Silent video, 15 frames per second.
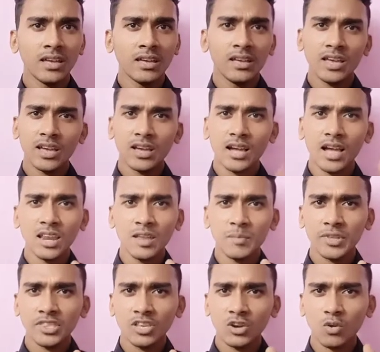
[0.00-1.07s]
एक काले
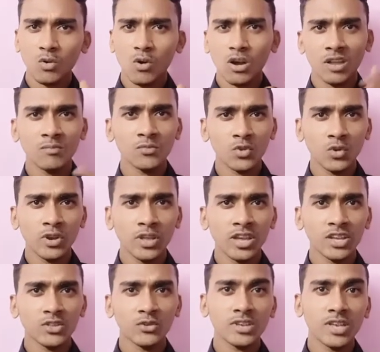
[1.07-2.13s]
पत्थर को अगर हम तोड़ेंगे
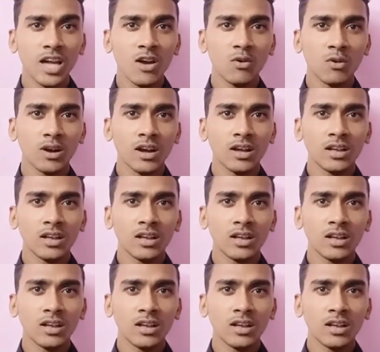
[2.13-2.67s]
तो क्या होगा